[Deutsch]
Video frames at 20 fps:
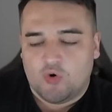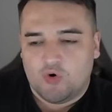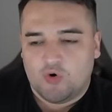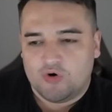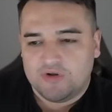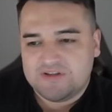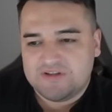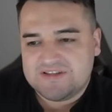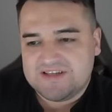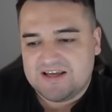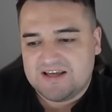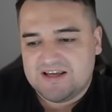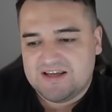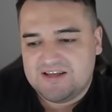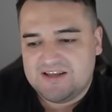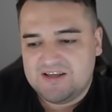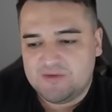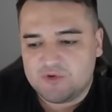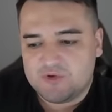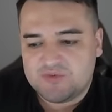Und
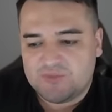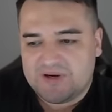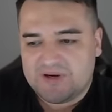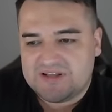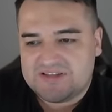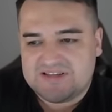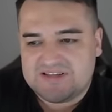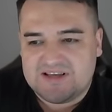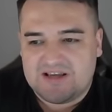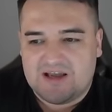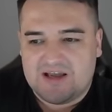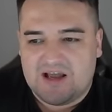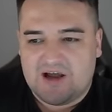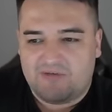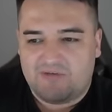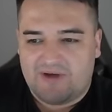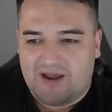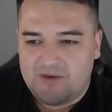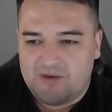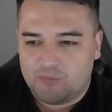hier muss man jetzt
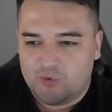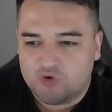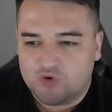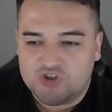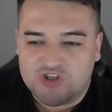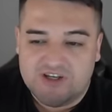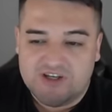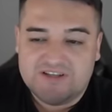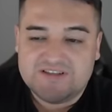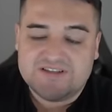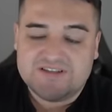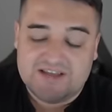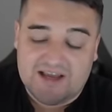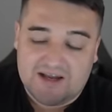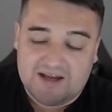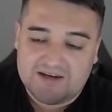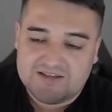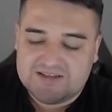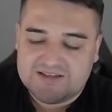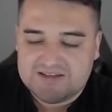auf einen Punkt schließen,
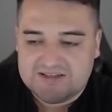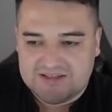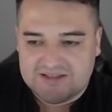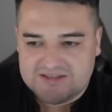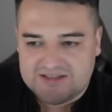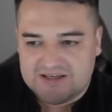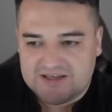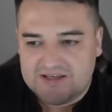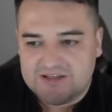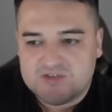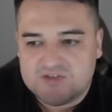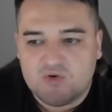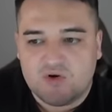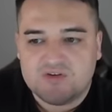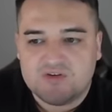ja, das ist tatsächlich so.